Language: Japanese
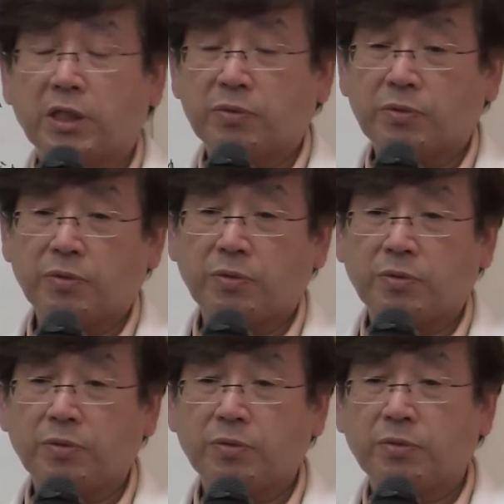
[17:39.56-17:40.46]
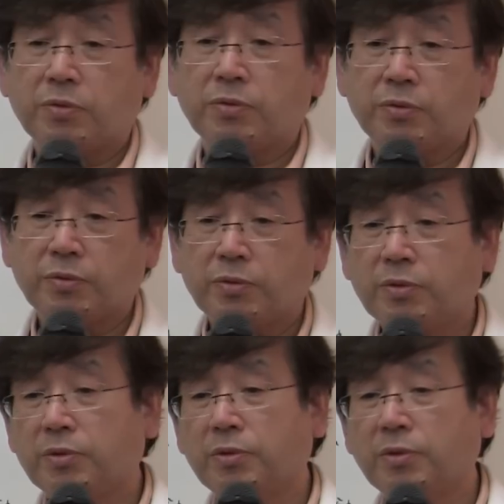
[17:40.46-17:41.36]
あ
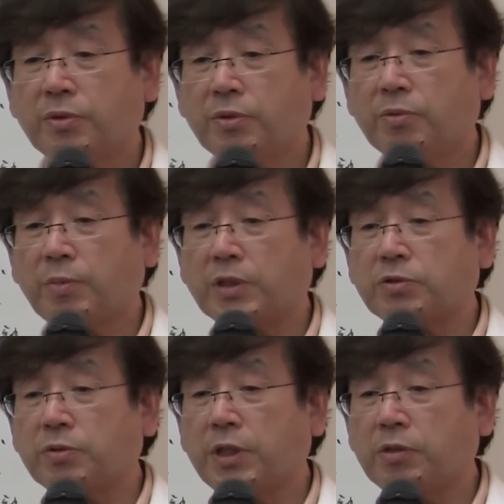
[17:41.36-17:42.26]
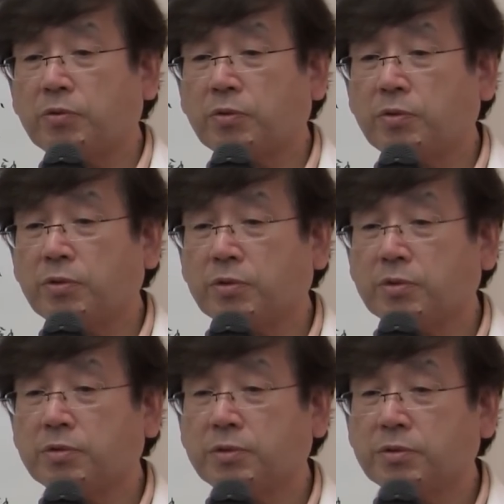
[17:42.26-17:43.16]
のーまあ、そこら辺のところ
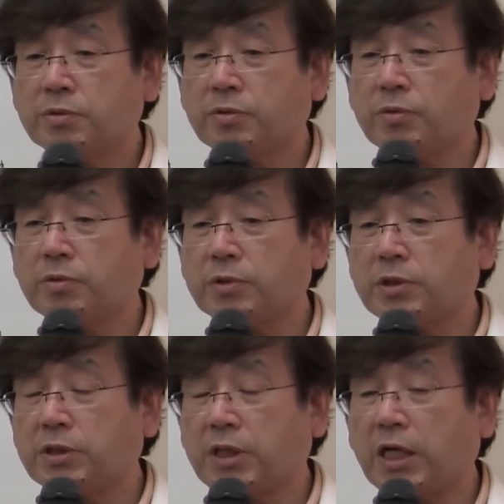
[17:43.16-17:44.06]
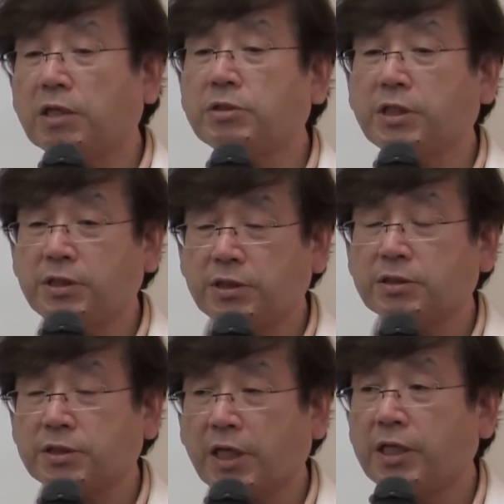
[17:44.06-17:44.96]
をこう科学的にで
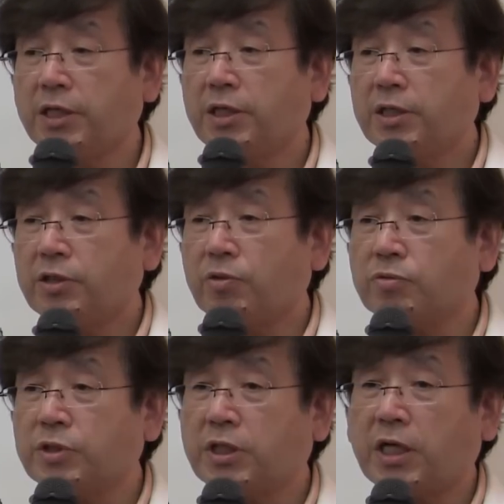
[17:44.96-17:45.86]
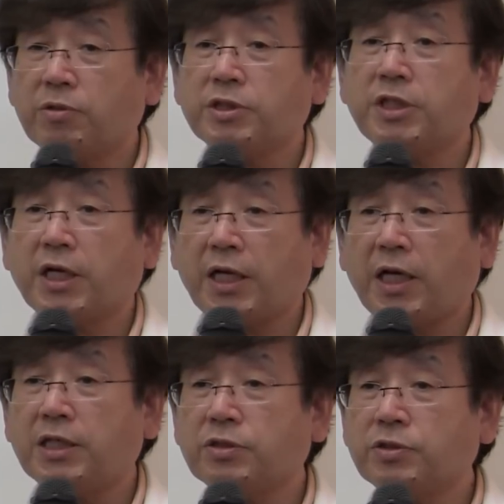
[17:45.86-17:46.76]
すねよく理解をしなが
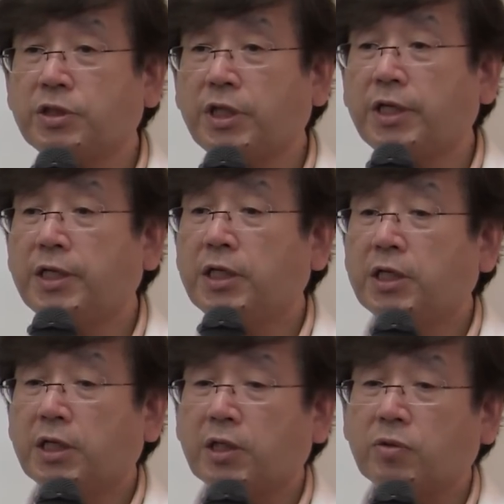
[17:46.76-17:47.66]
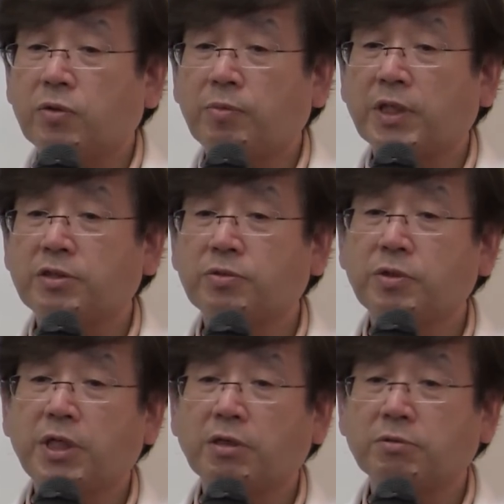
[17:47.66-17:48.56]
らそしてあの、まあ、基礎
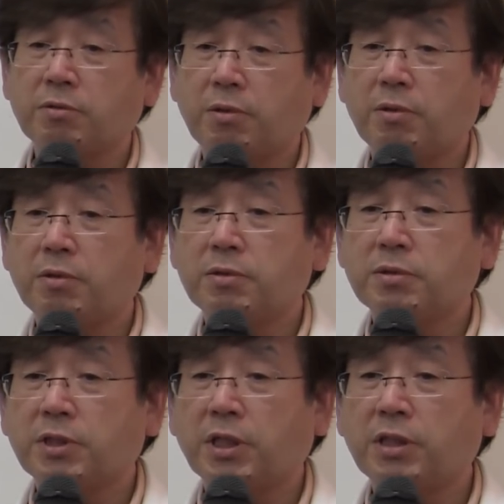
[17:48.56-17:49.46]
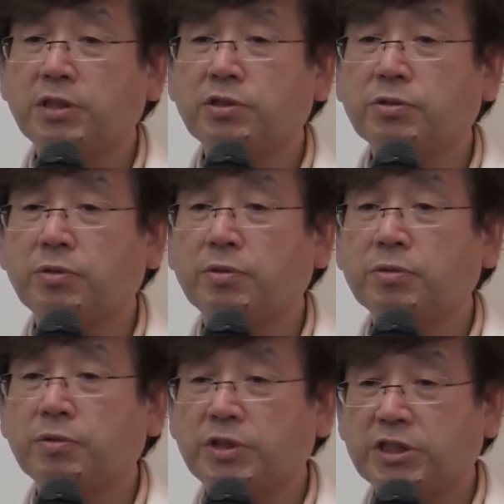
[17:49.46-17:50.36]
医学とそれから臨
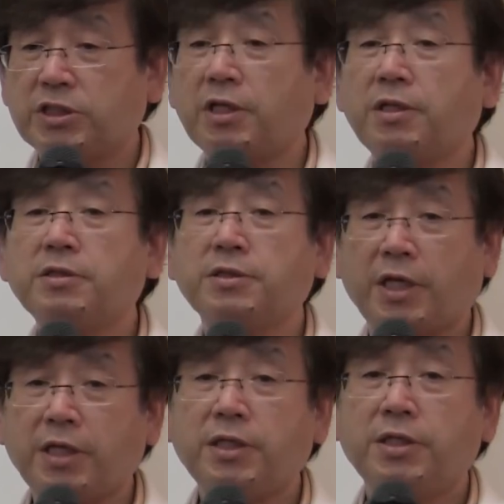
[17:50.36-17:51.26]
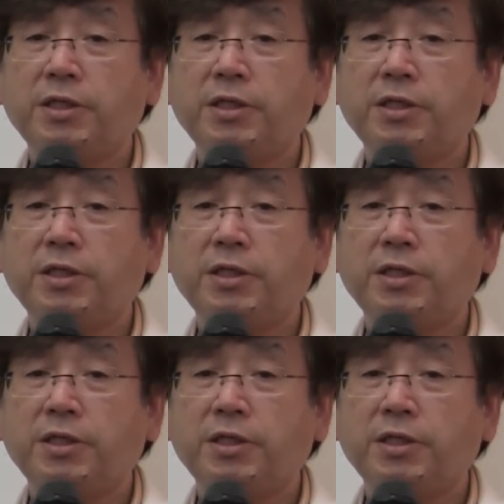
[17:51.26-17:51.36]
床の実際ですね、